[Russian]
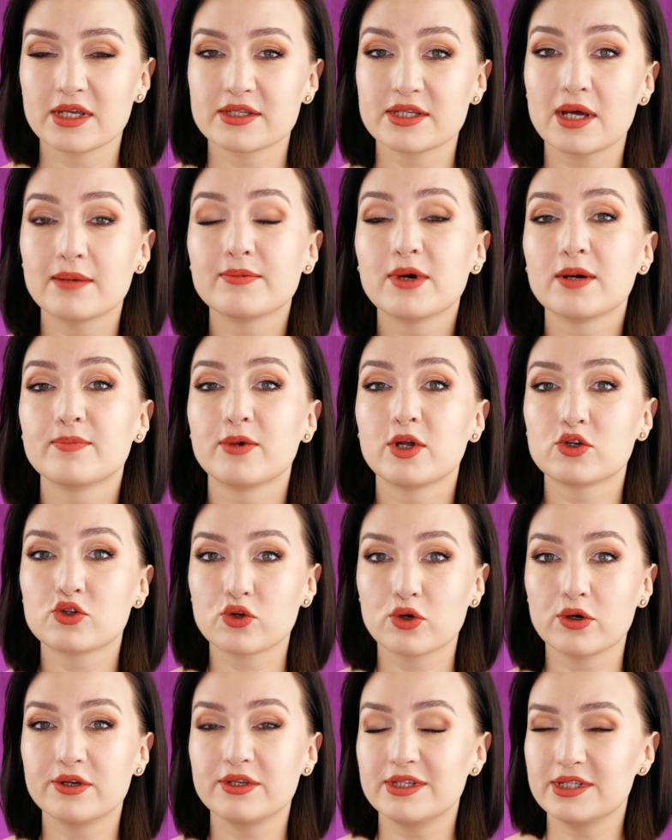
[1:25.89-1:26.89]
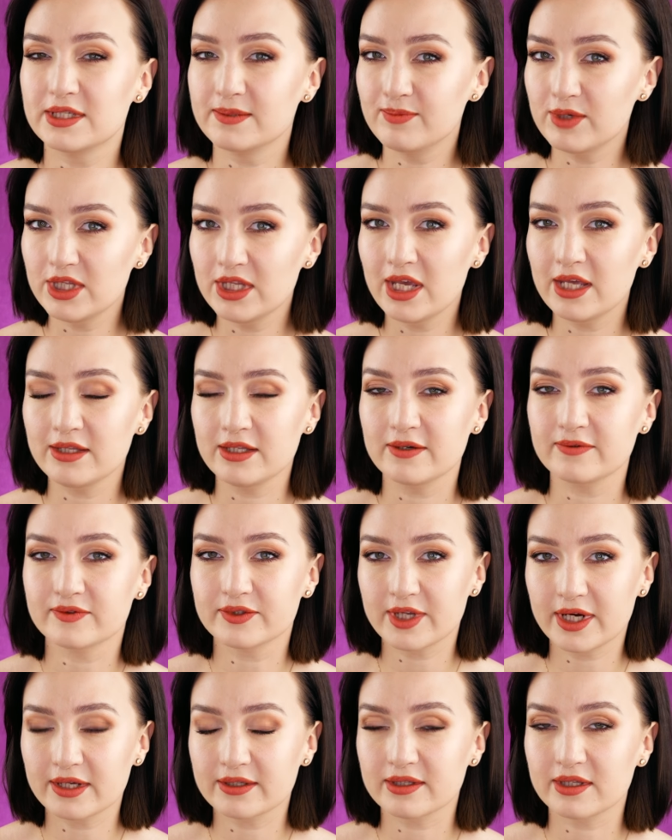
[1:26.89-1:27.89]
Самое большое изменение в
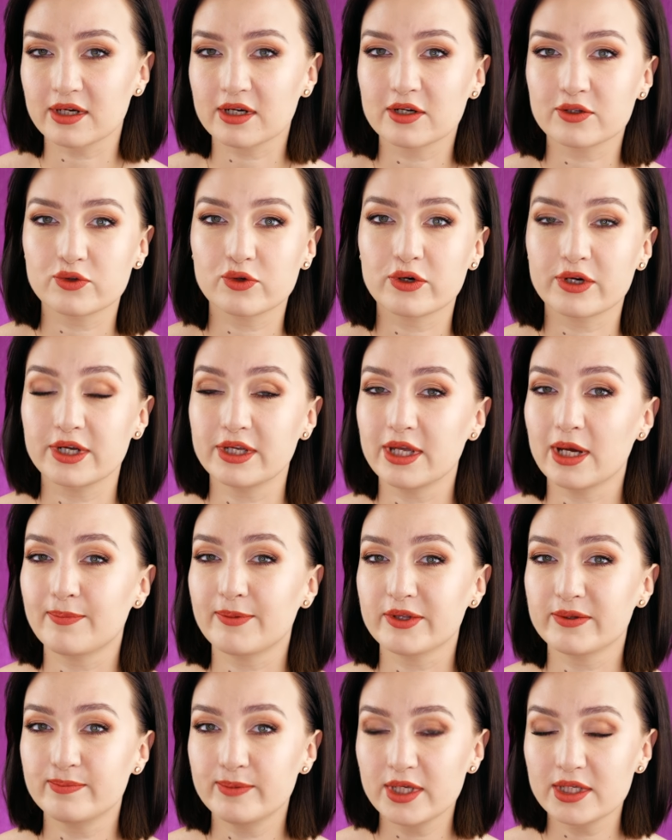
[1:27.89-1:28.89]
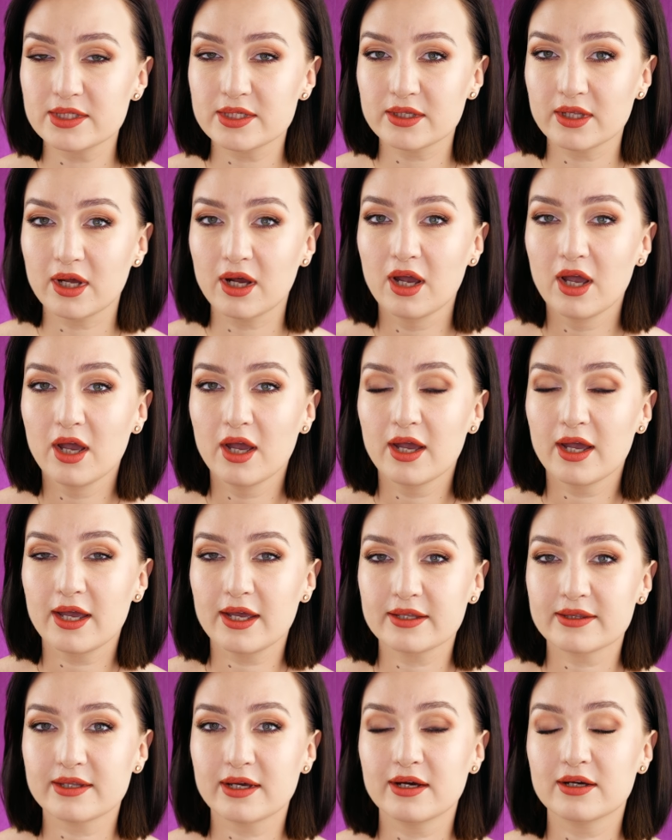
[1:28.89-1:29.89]
трендах, которое я подметила,
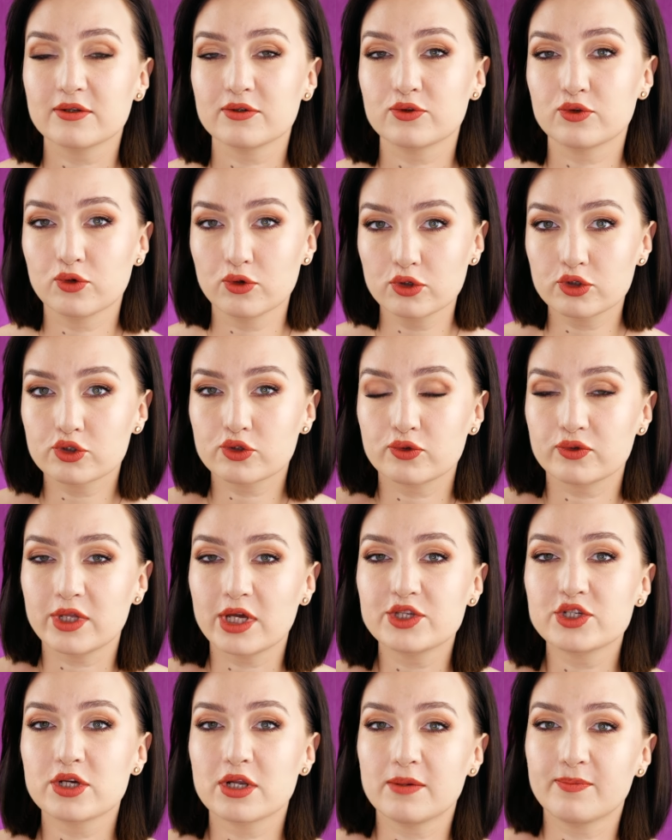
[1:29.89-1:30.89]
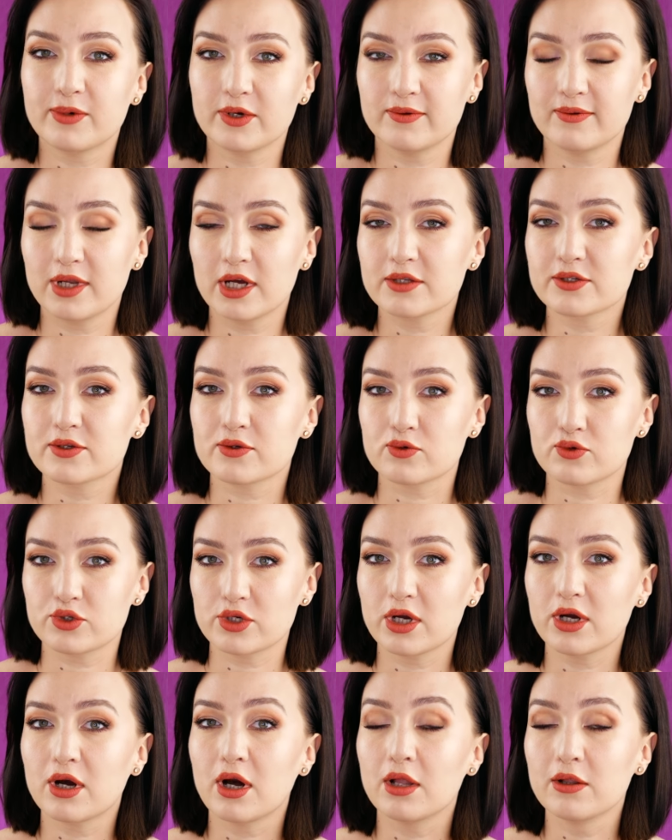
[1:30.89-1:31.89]
это то, что начали появляться
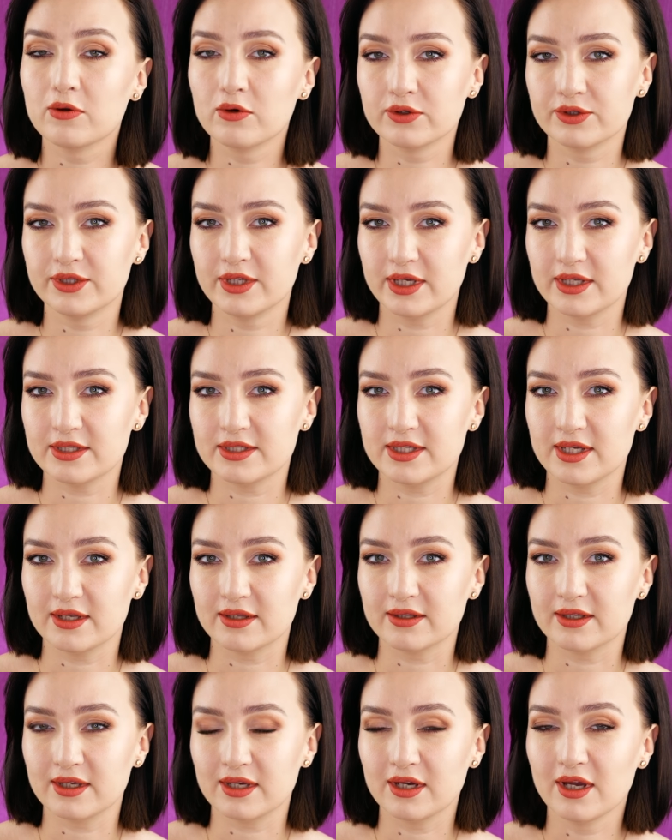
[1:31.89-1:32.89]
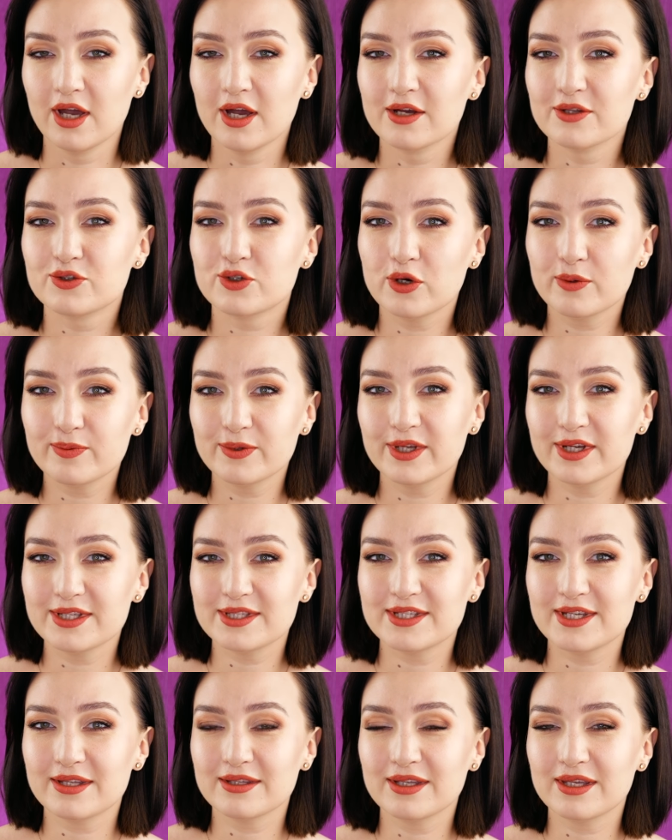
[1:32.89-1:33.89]
уже холодные оттенки. Теплые
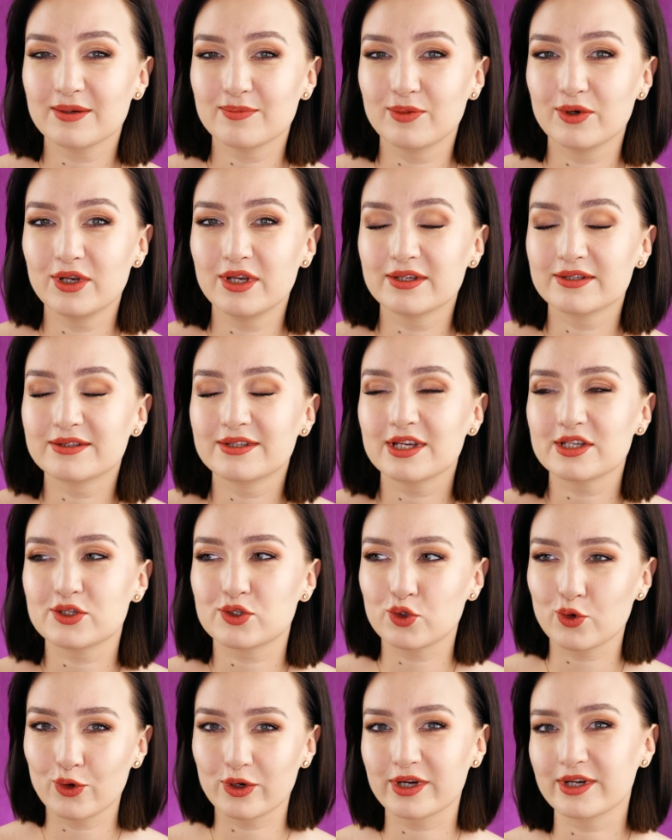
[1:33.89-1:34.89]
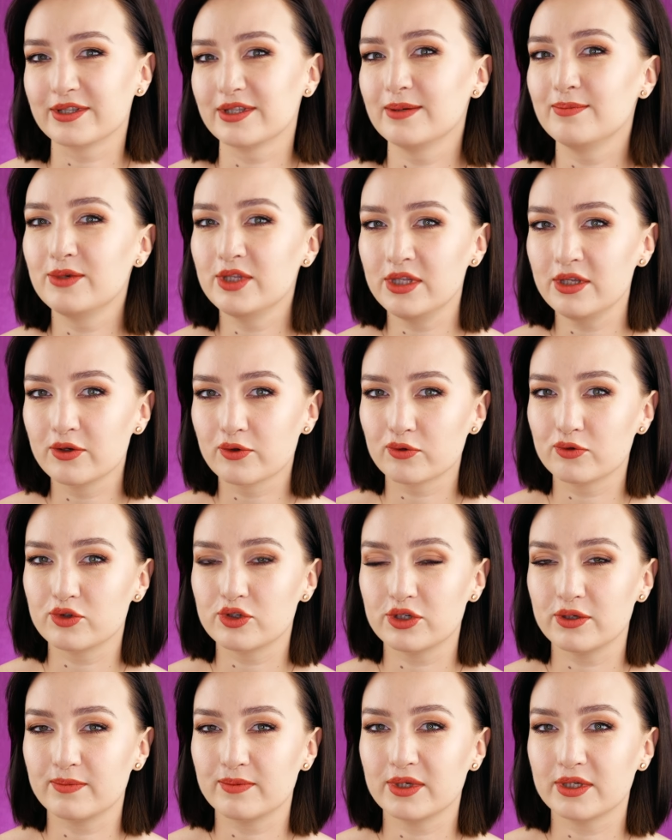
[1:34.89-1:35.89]
оттенки были настолько
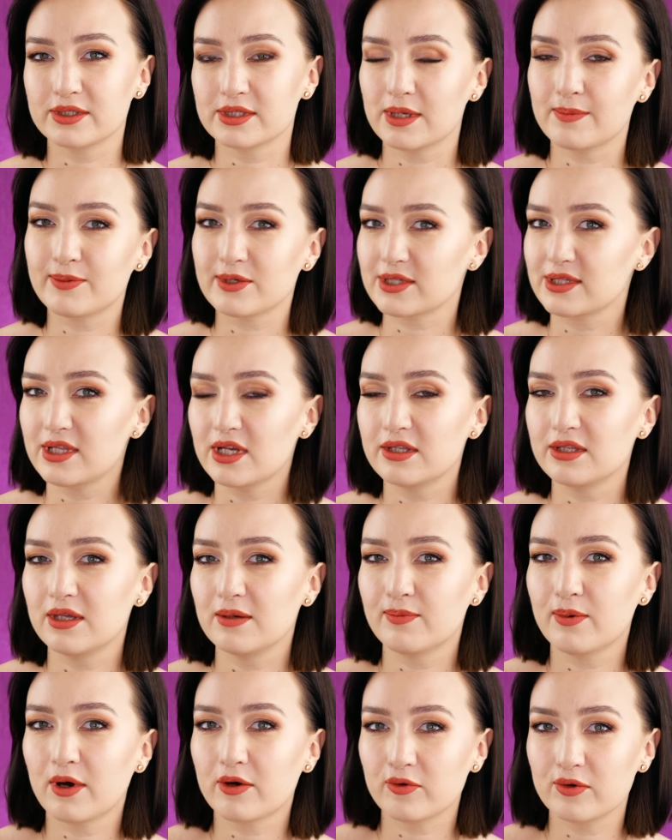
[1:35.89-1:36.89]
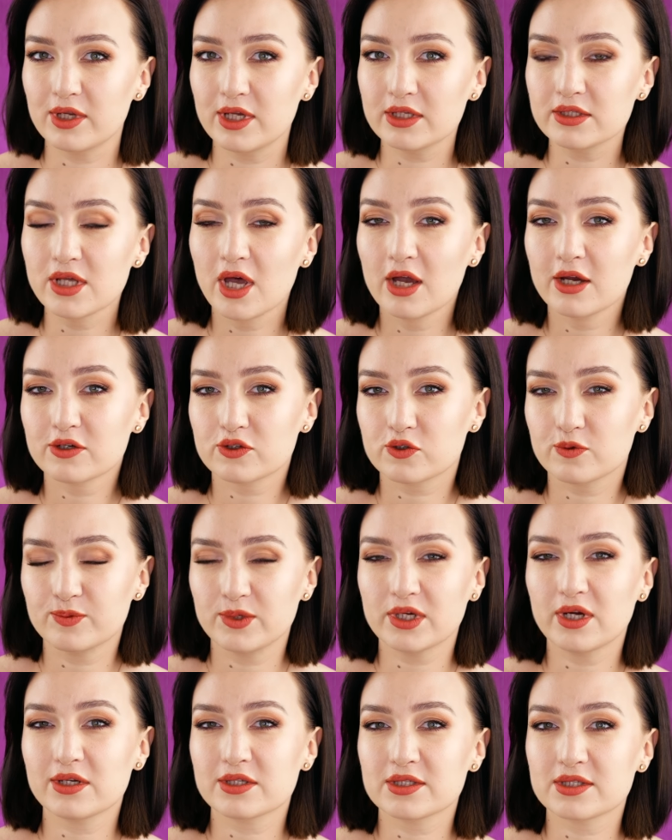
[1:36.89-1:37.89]
доминирующими за последние пару лет, что,
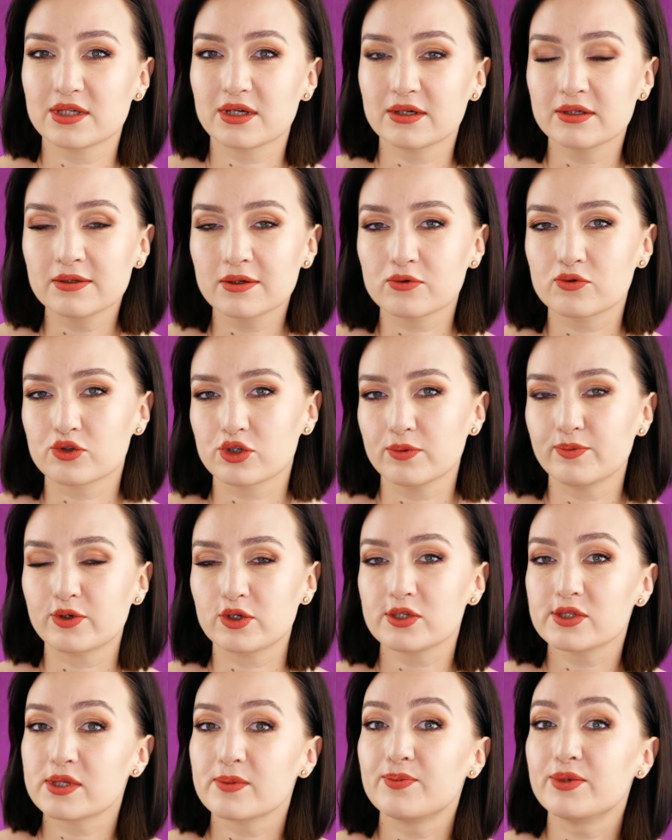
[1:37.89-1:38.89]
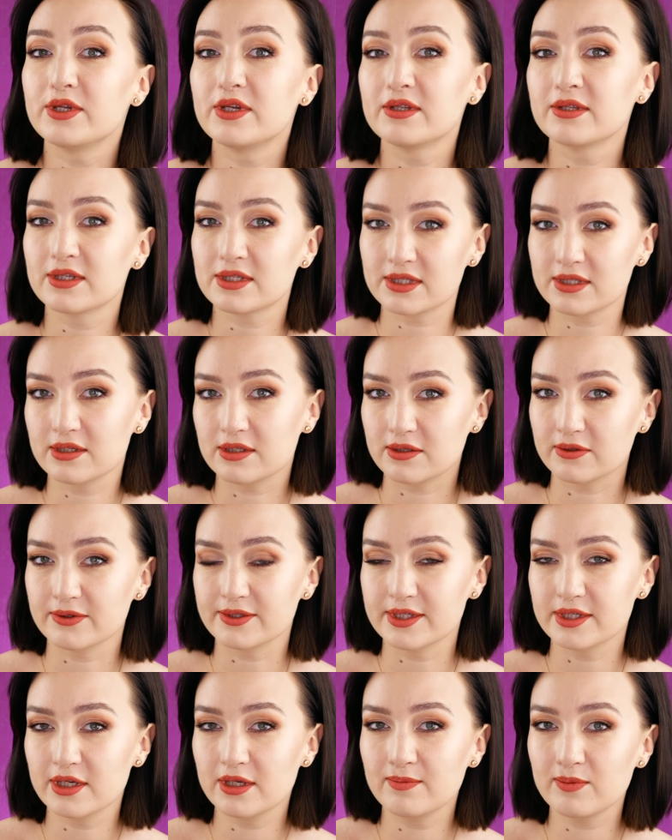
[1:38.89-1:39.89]
мне кажется, рынок уже просто
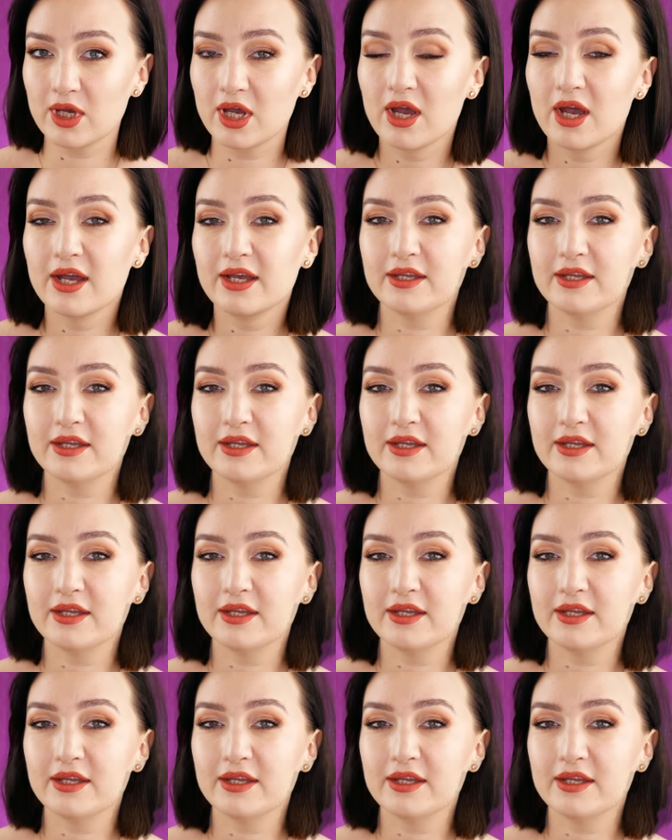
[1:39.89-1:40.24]
перенасытился ими.